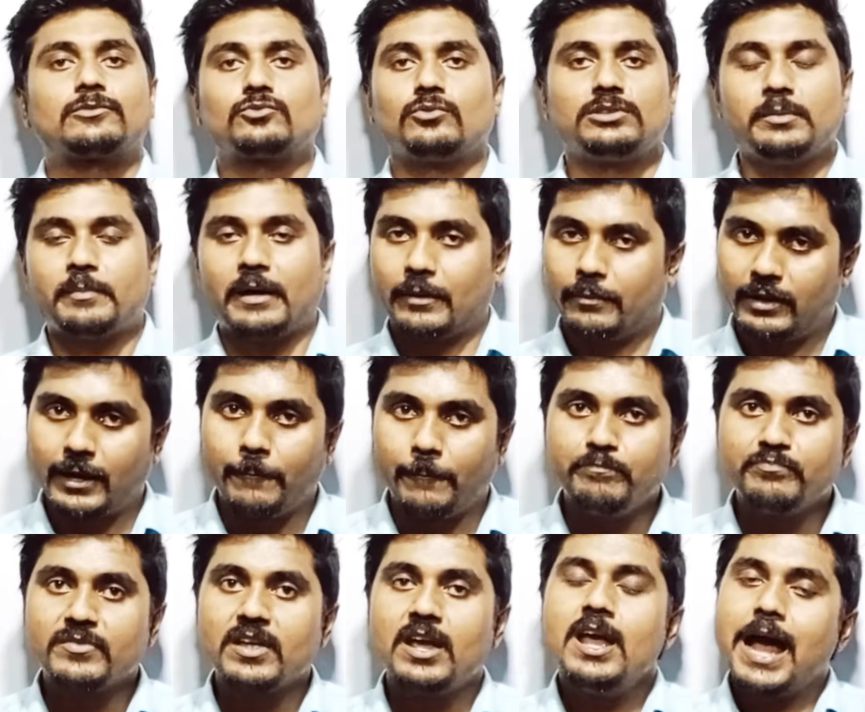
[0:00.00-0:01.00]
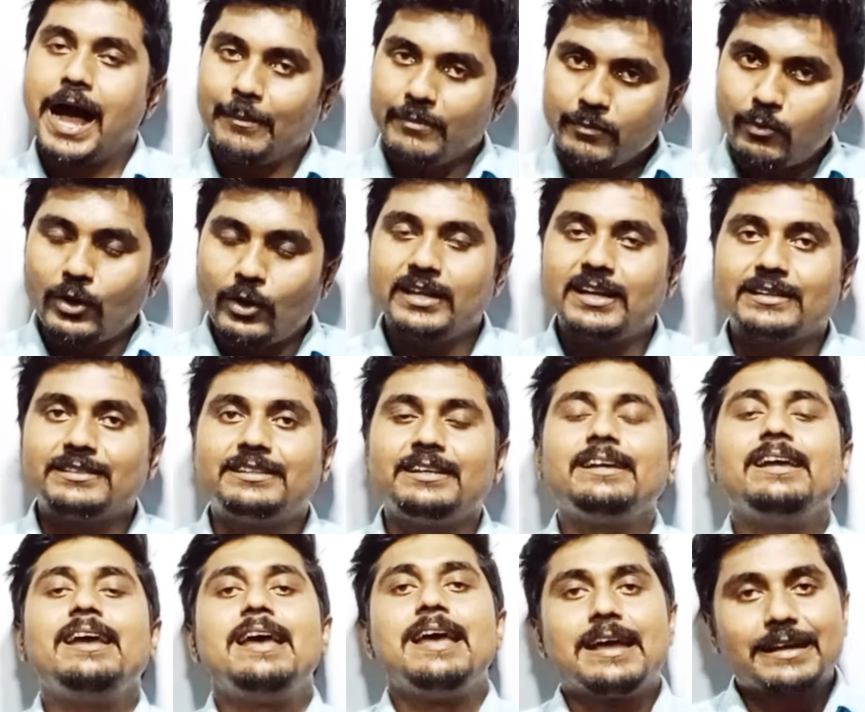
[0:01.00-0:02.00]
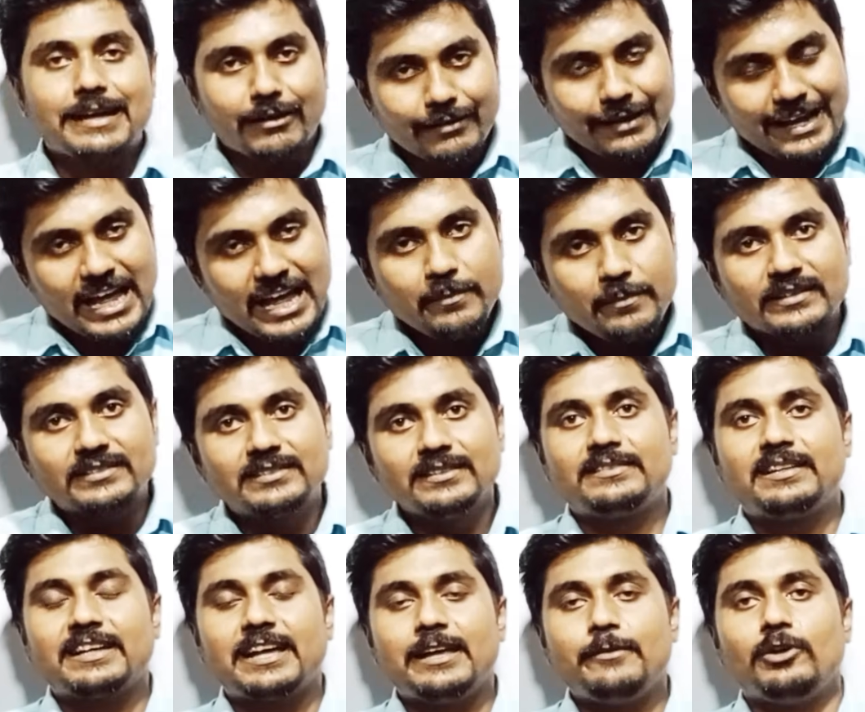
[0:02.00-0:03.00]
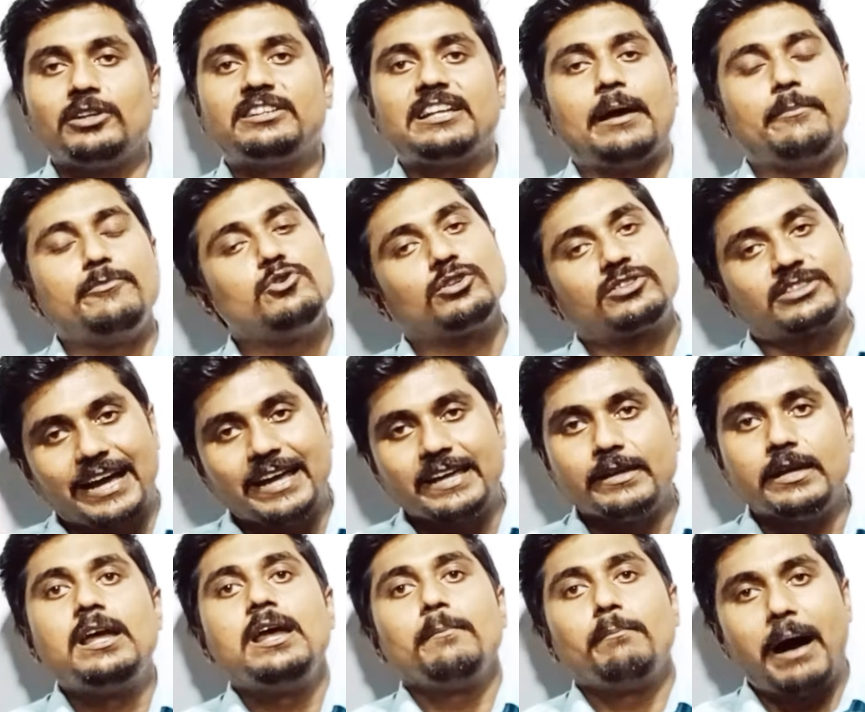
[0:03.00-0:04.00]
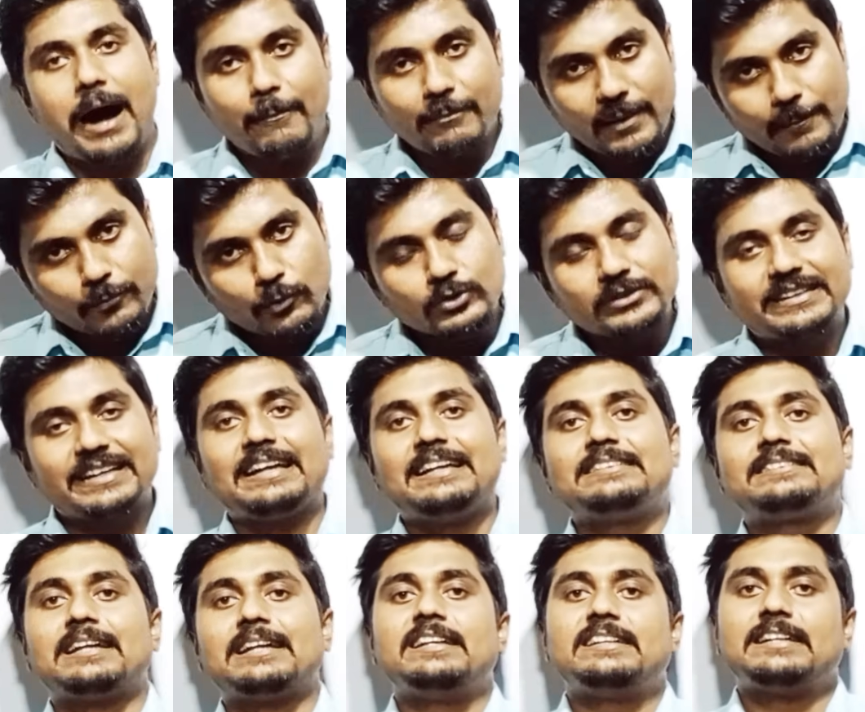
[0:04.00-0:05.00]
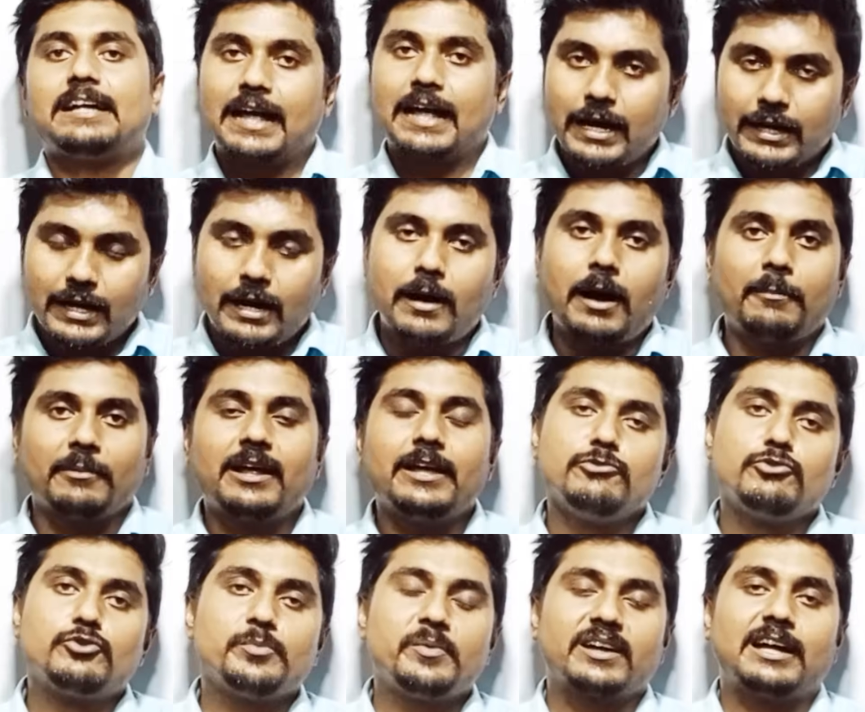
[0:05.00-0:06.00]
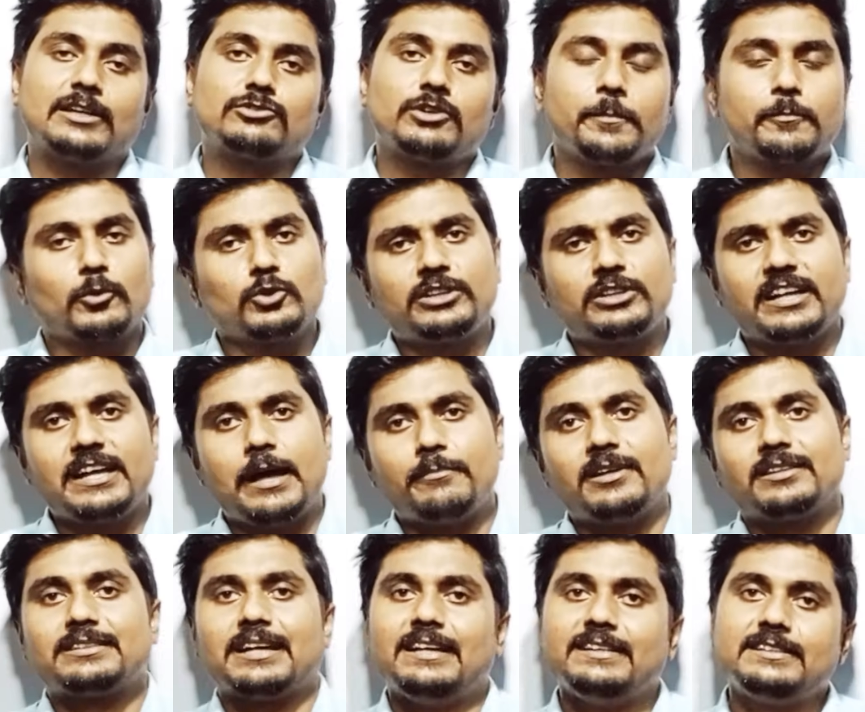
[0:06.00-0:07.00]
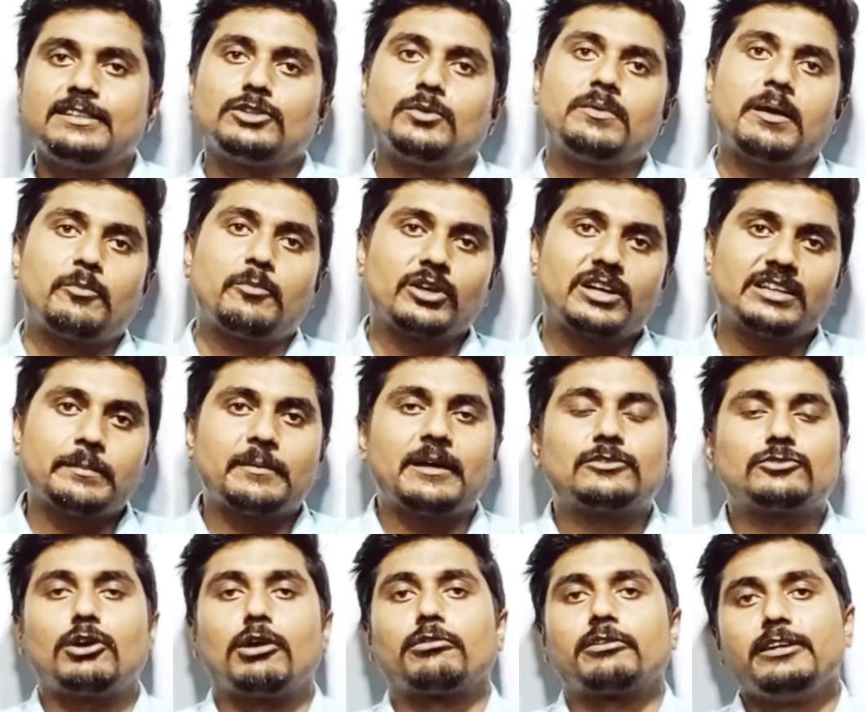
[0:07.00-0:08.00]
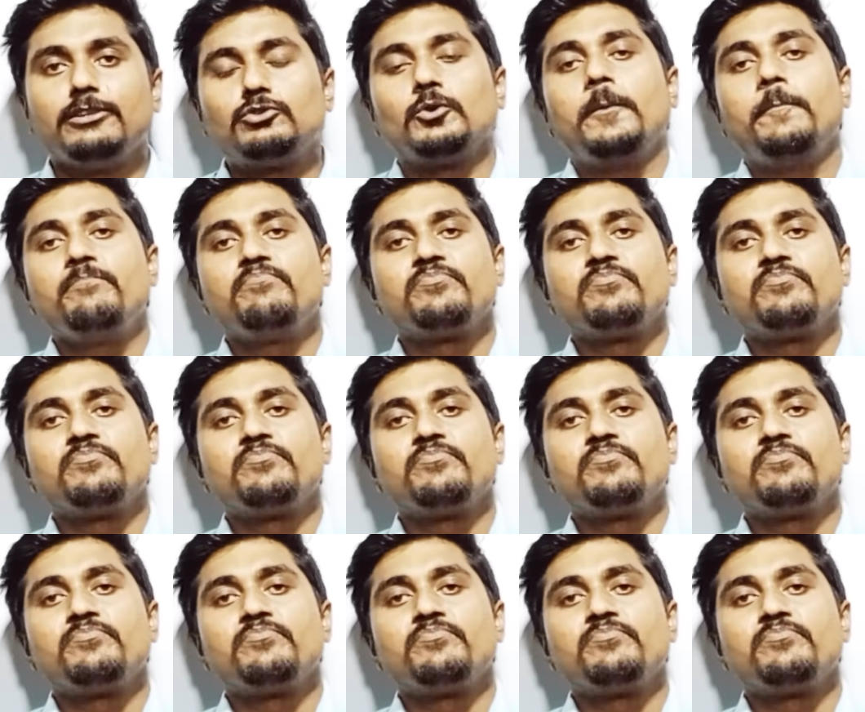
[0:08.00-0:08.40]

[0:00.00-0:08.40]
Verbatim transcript: করতে পারবে না আমি বলে যাচ্ছি কারণ এই বেসিস থেকেই বলছি আমিও চাই বা আমরা প্রত্যেকেই চাই যারা আমরা ইউটিউবে কাজ করি প্রত্যেকেই আমরা চাই যে তোমরা পরীক্ষাতে পাস করো কিন্তু